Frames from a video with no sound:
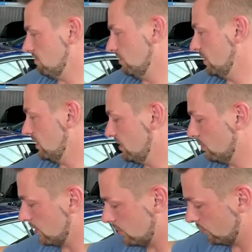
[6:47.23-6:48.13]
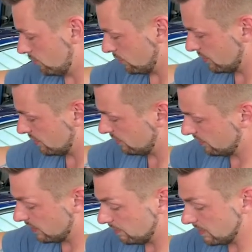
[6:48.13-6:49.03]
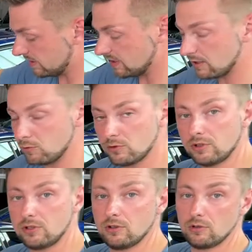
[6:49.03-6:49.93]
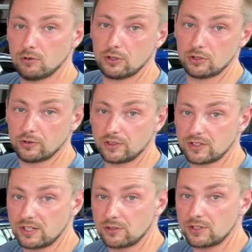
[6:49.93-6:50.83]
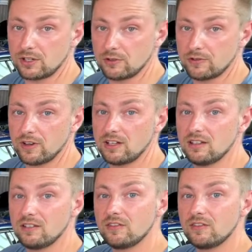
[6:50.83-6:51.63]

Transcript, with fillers: Finde ich super Konstruktion, gefällt mir sehr gut und ich hoffe, das hat euch auch gefallen.